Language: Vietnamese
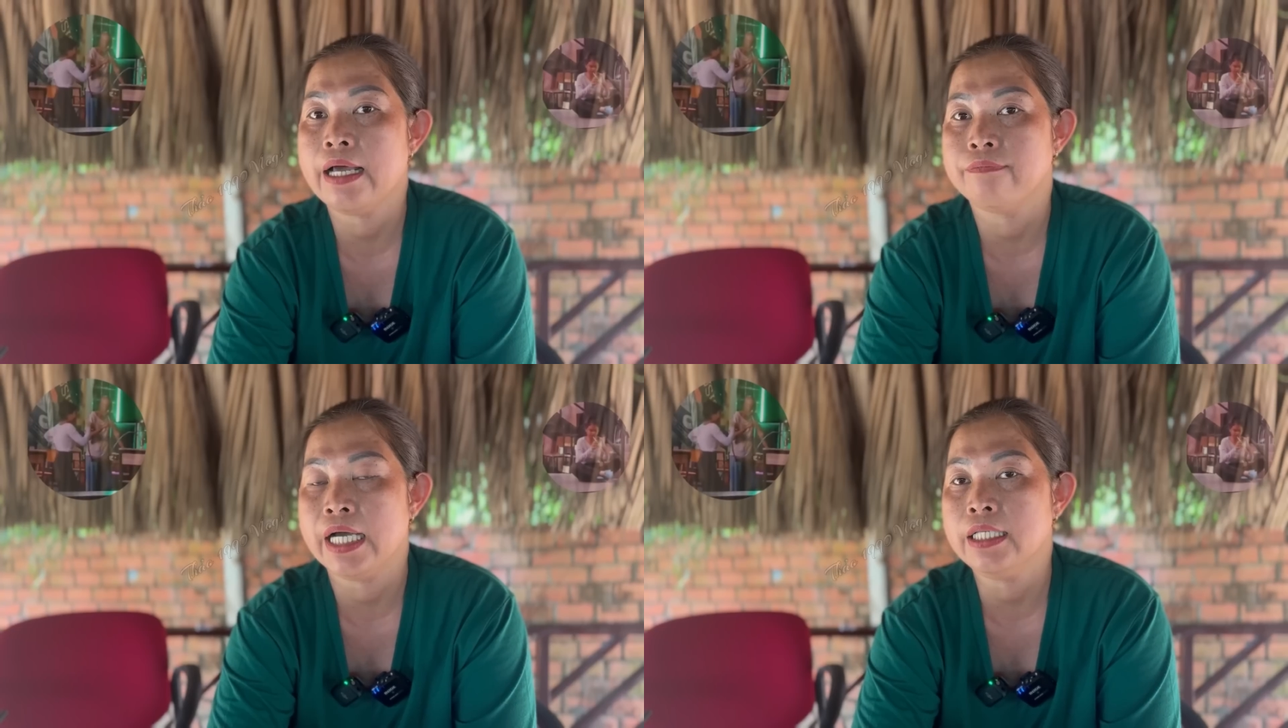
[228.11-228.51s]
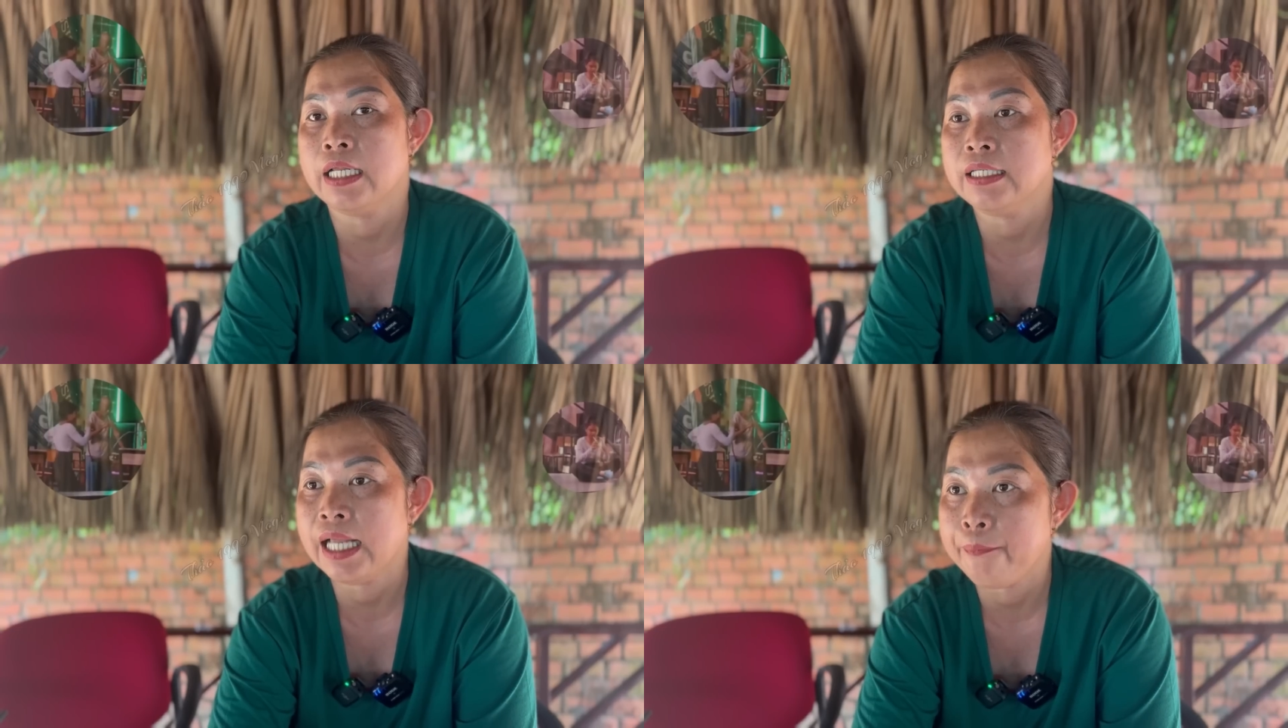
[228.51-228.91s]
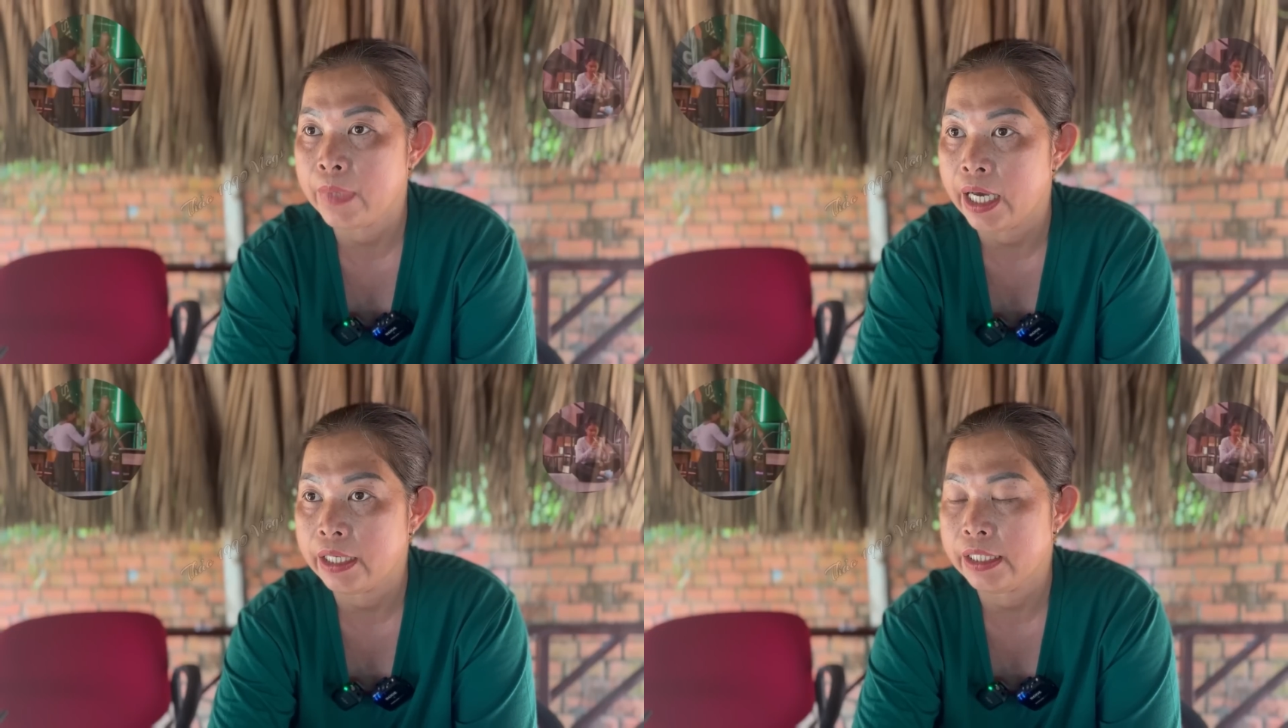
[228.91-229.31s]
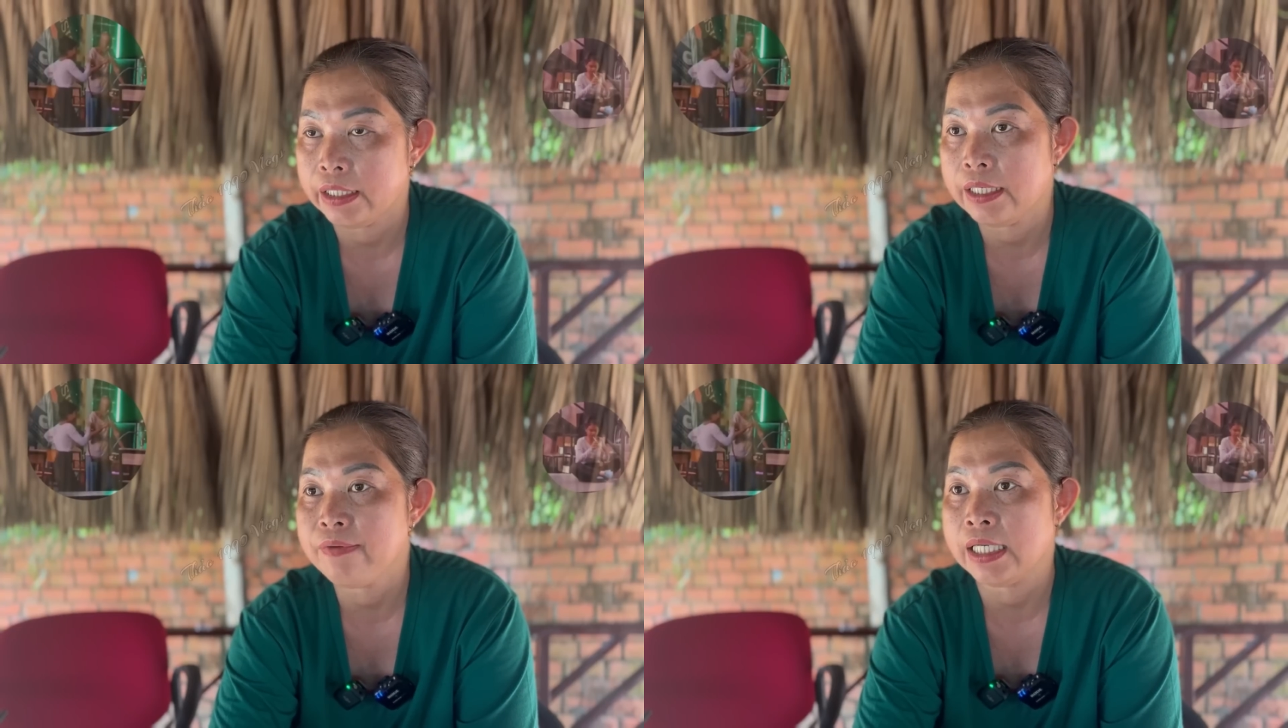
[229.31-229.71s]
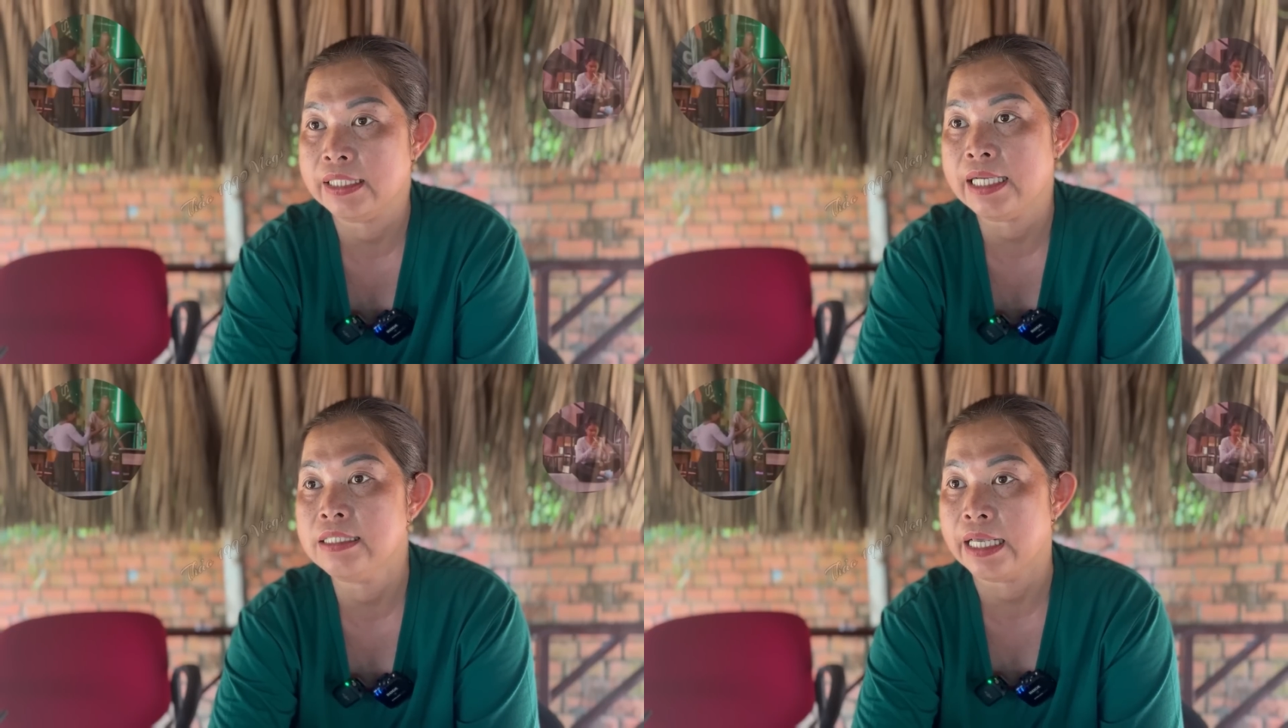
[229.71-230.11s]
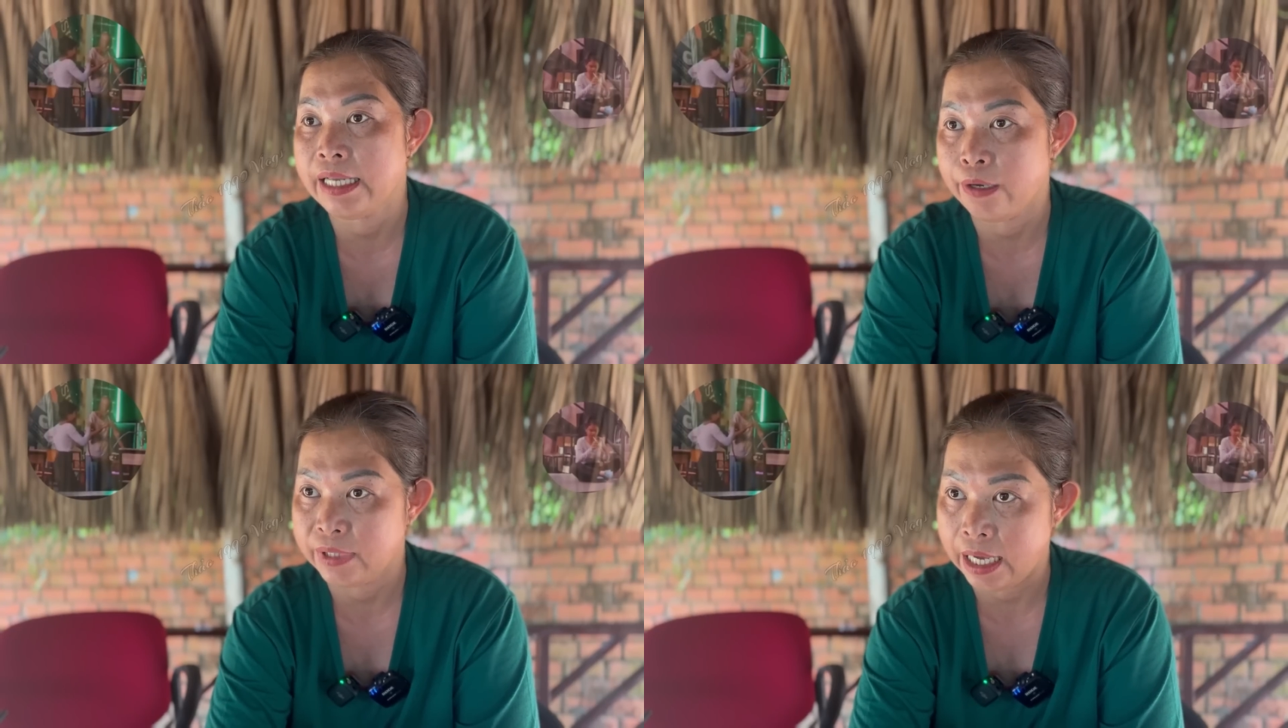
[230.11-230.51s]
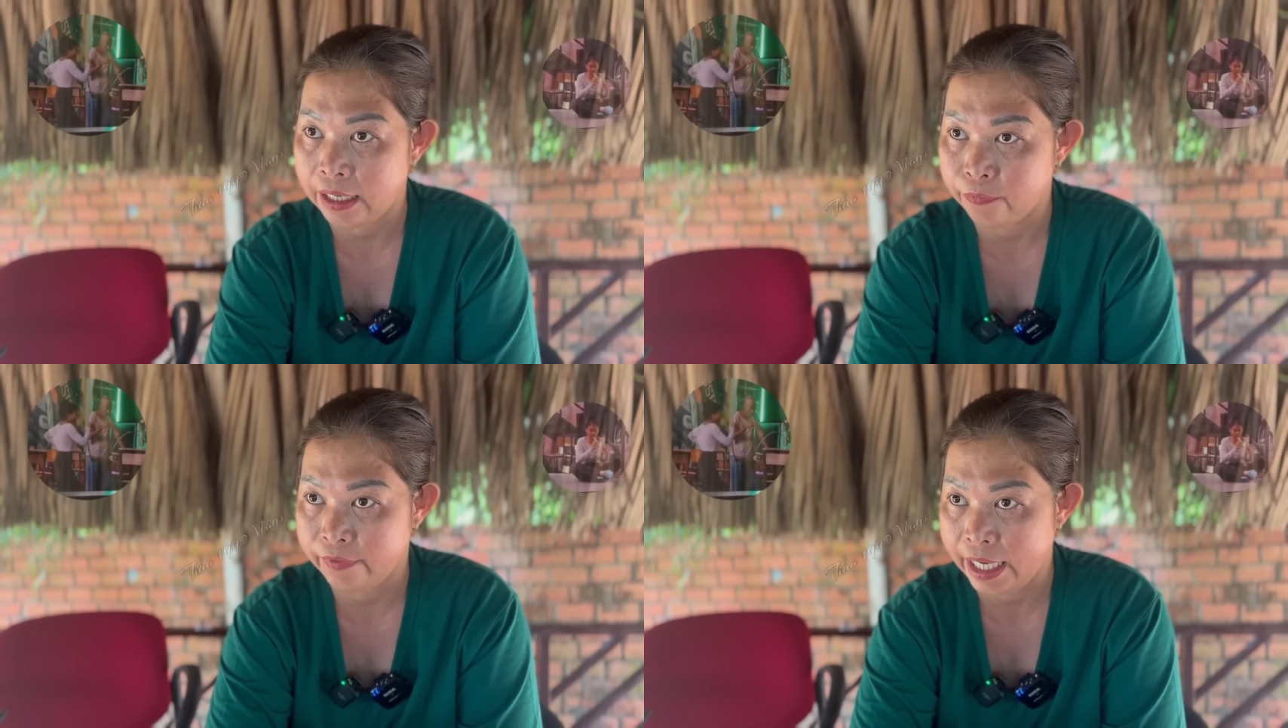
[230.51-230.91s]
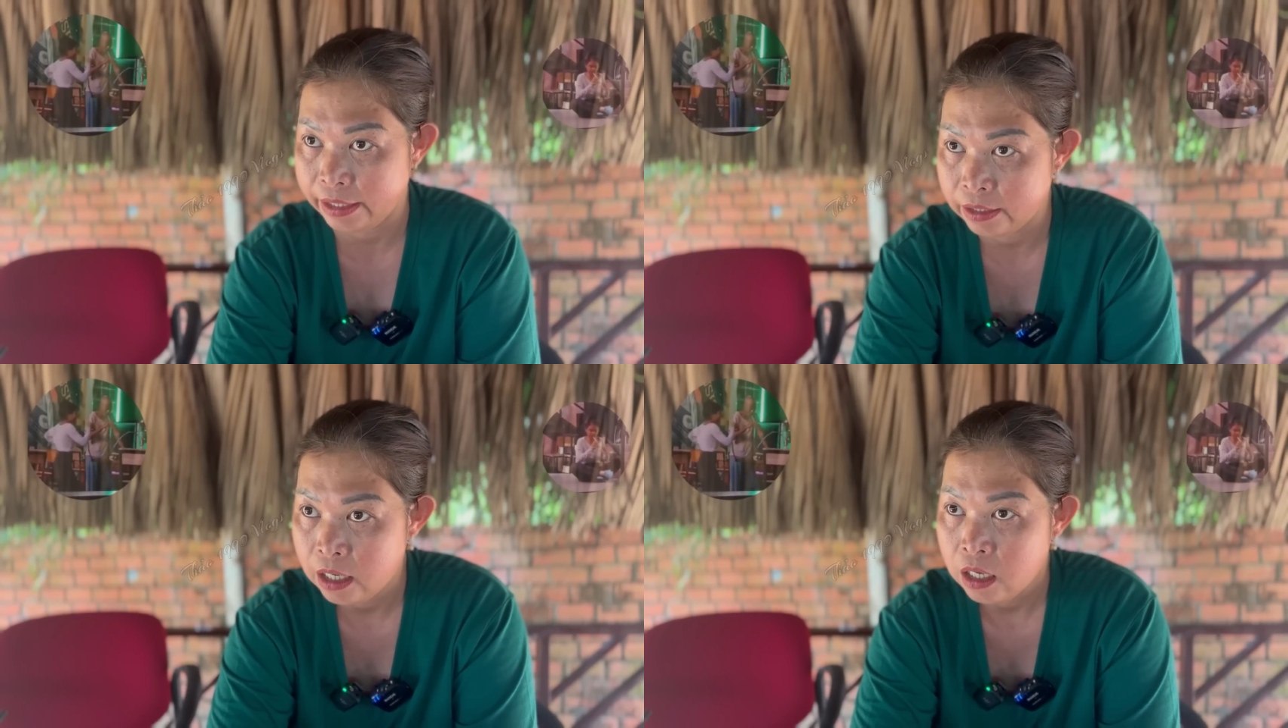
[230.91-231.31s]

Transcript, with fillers: là phải tịnh tâm lại thì cái phần chánh sẽ theo ta đau ven